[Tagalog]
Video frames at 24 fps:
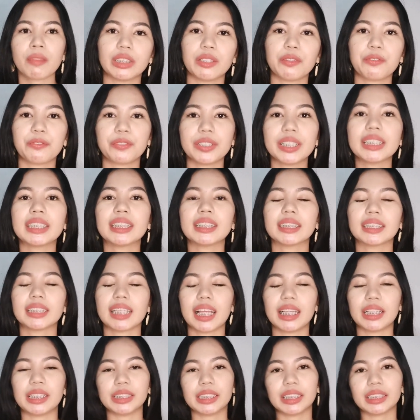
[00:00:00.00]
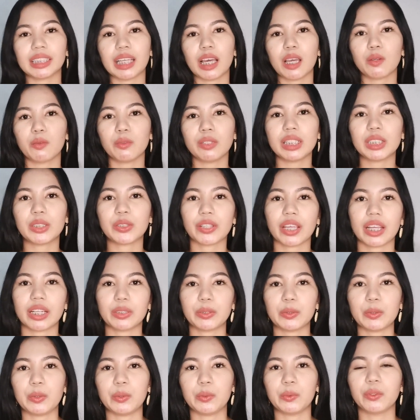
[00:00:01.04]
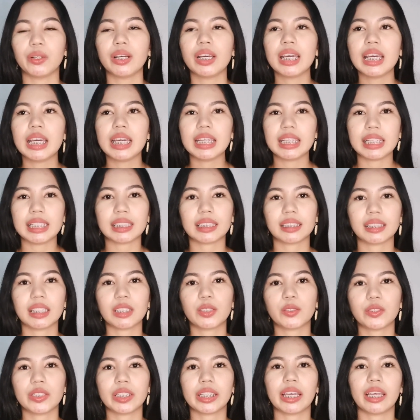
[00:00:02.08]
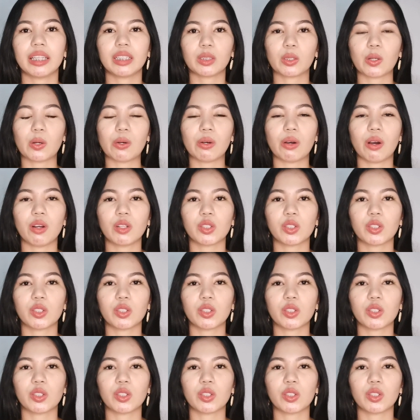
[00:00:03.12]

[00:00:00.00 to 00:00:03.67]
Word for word: The first seller that I will share to you is the Chic Co.